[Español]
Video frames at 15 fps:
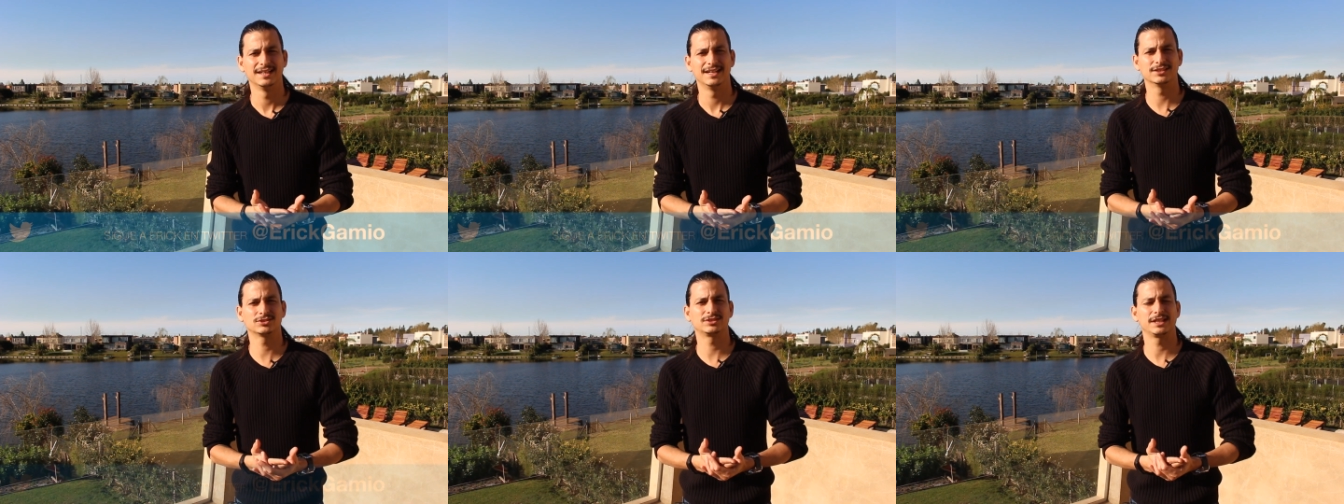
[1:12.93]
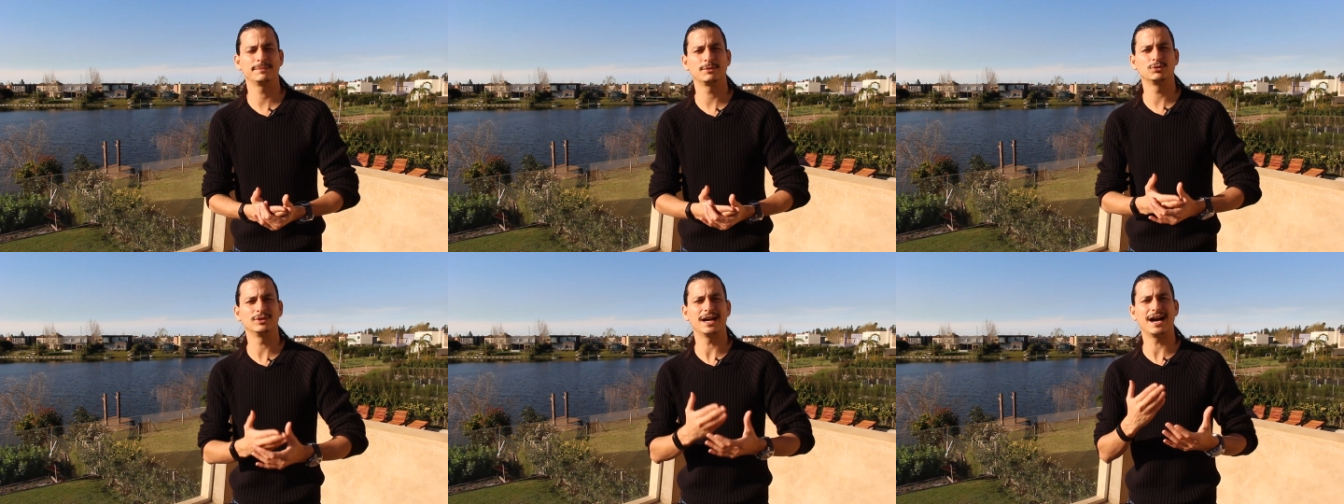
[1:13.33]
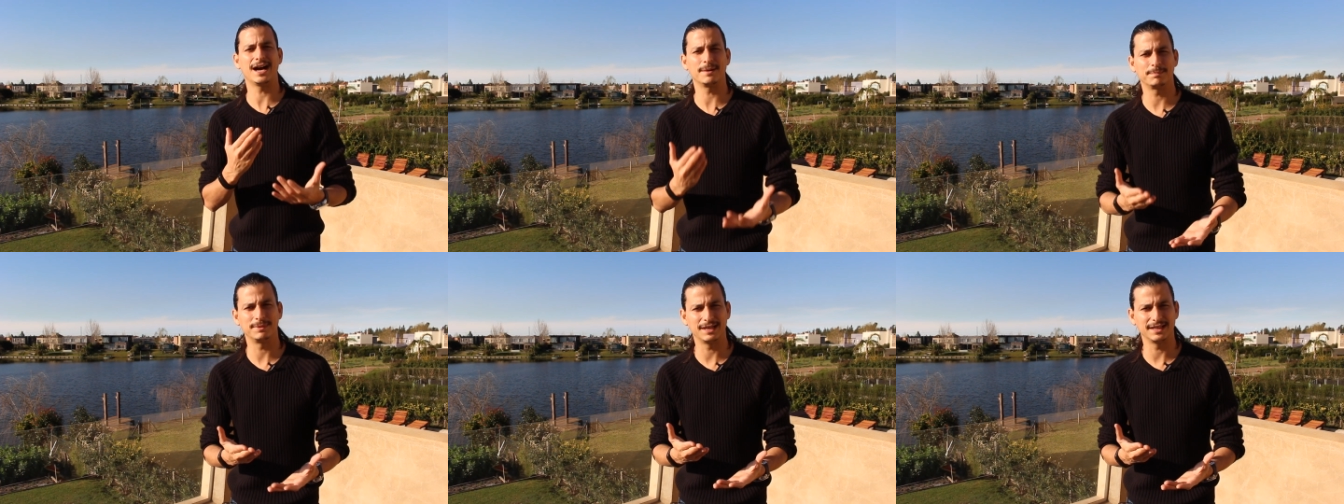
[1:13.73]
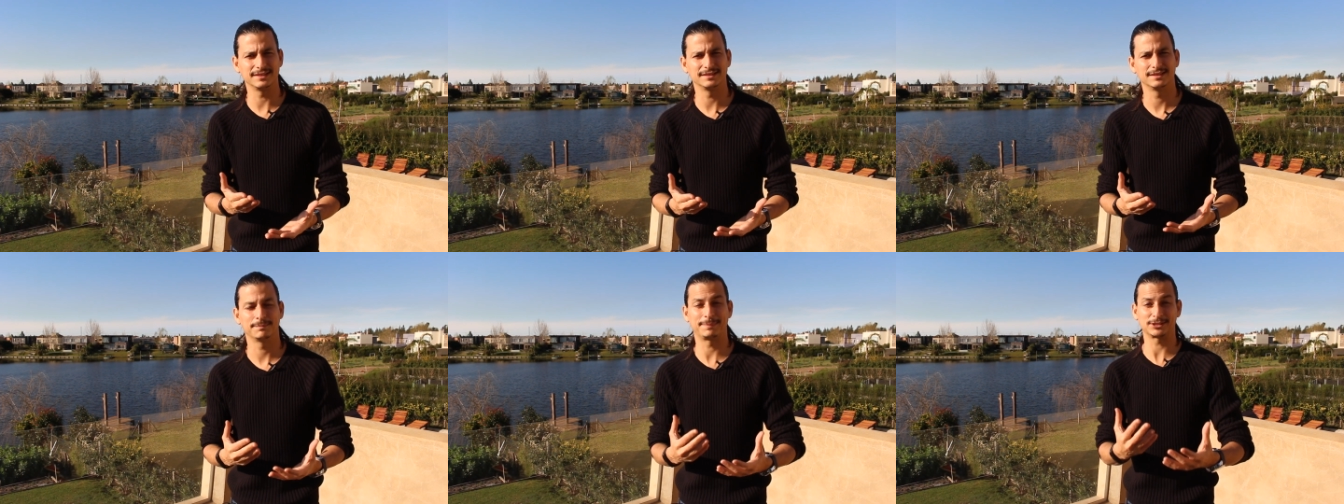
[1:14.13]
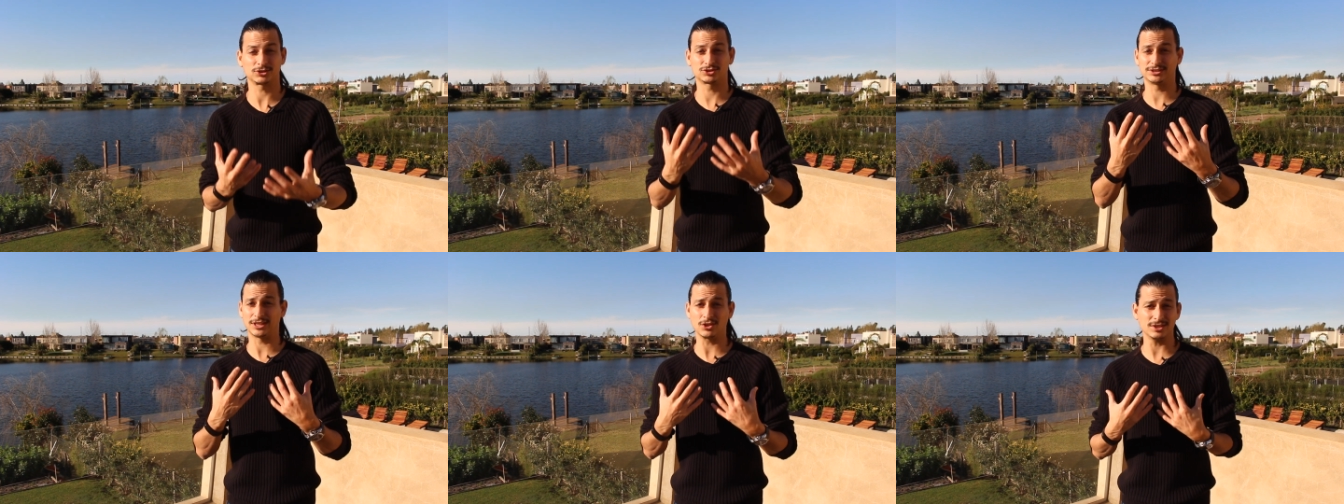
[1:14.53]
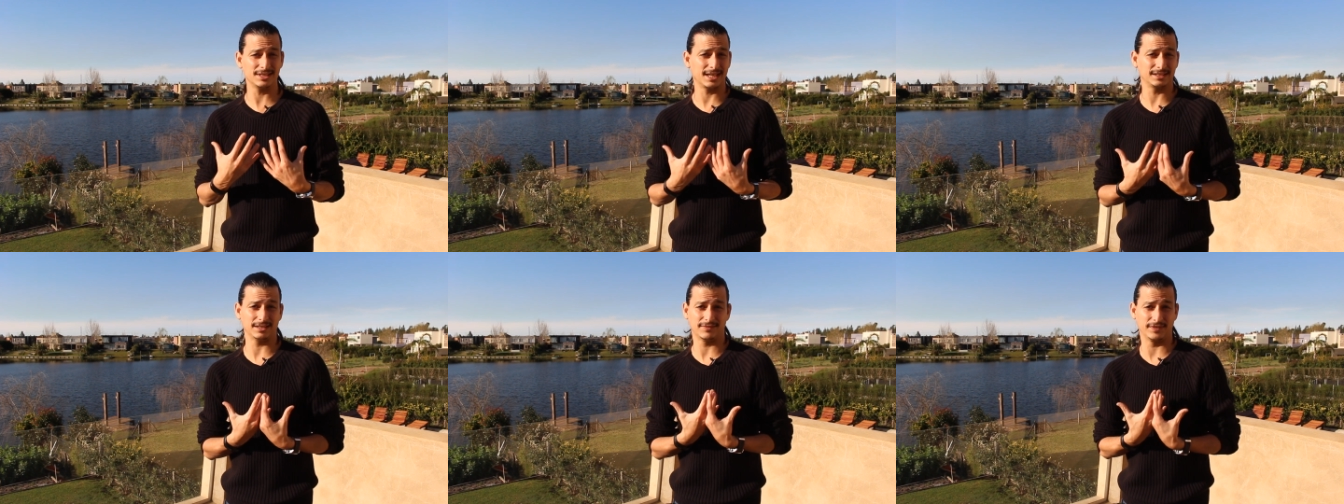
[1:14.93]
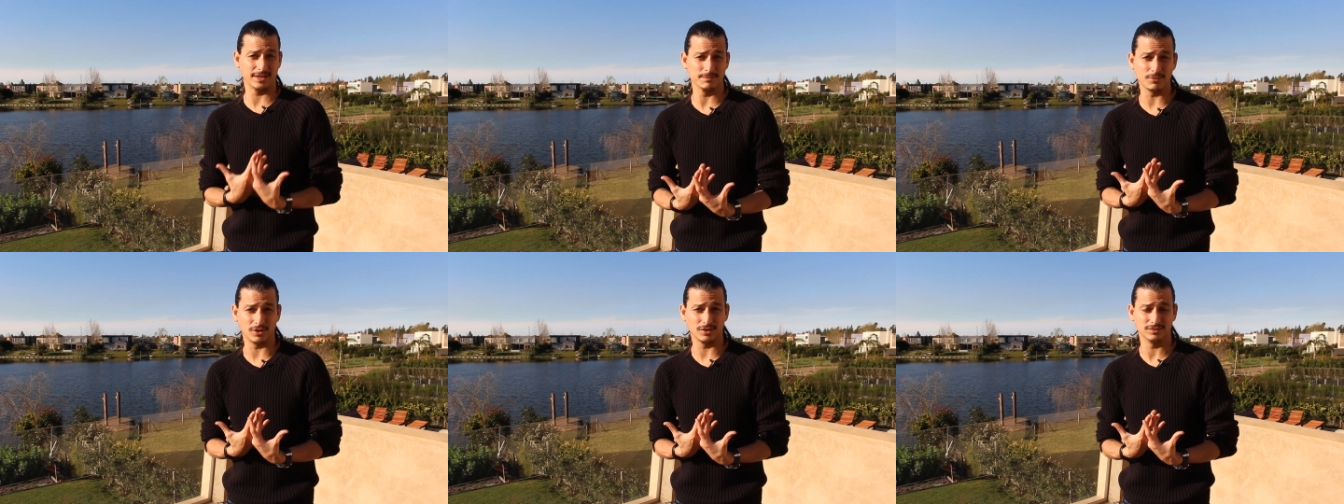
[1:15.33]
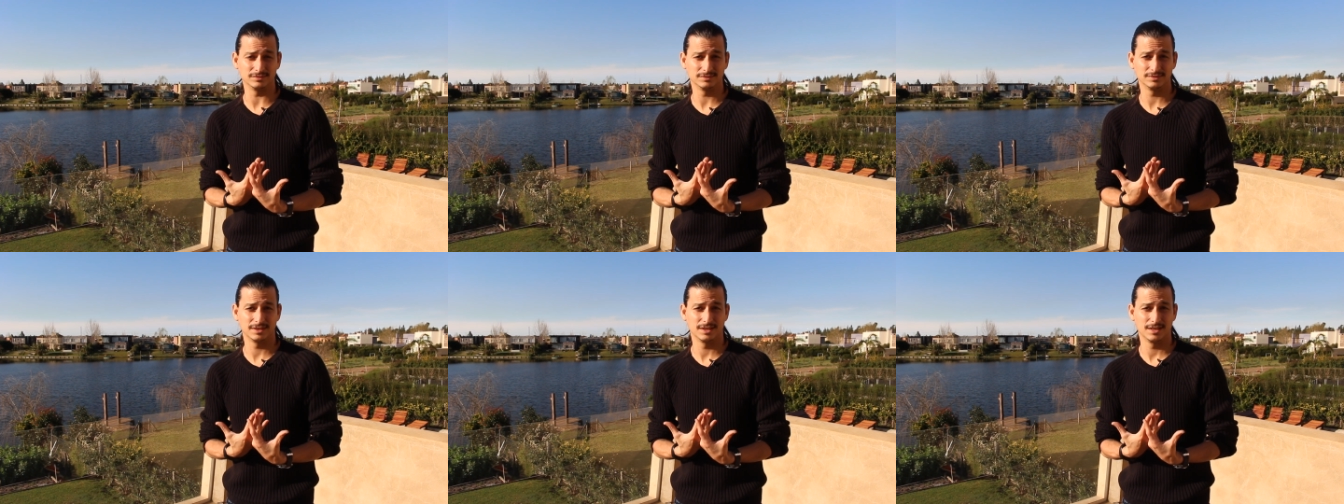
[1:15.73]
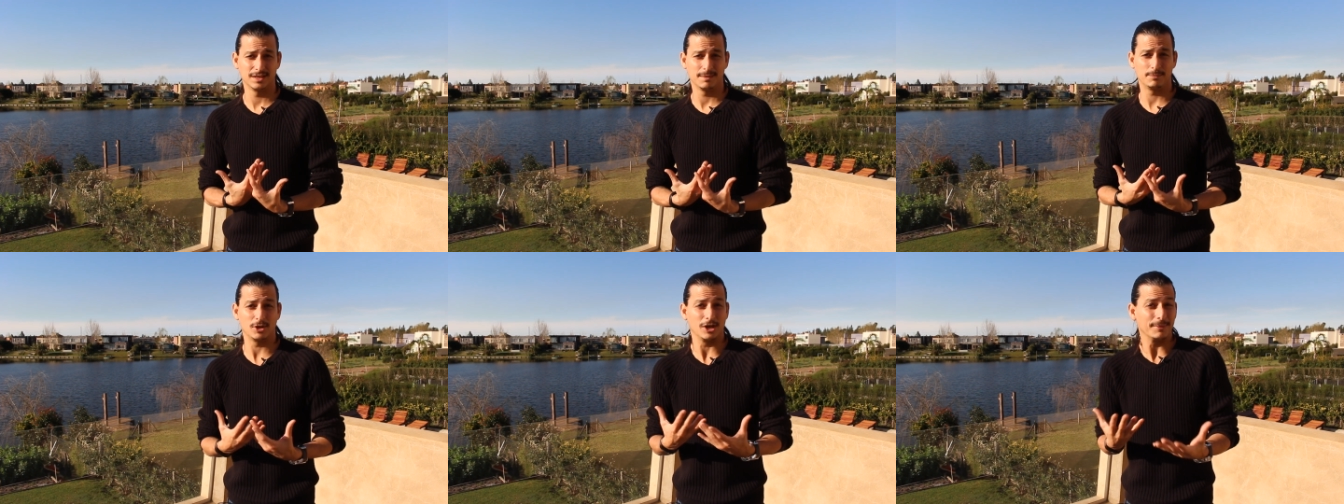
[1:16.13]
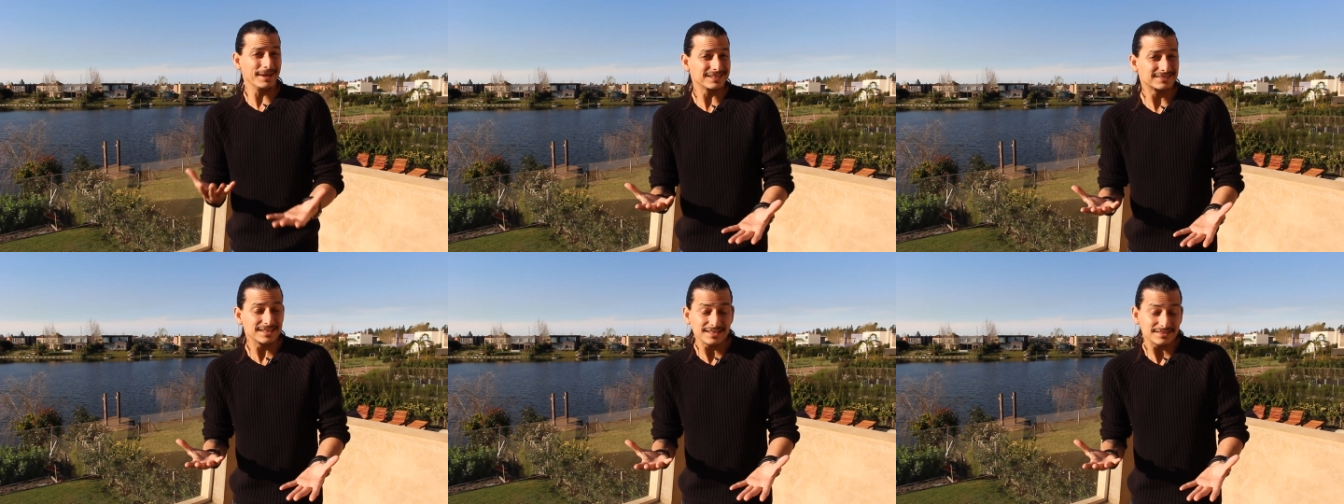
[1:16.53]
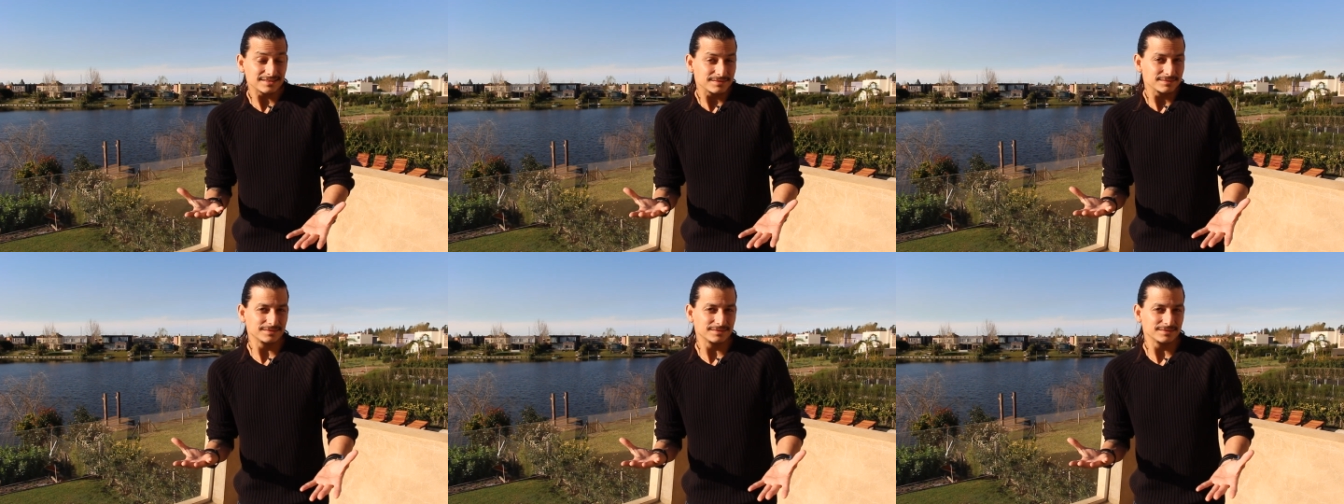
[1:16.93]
Eso se llama un upline. Patrocinador es el que te firmó, pero a veces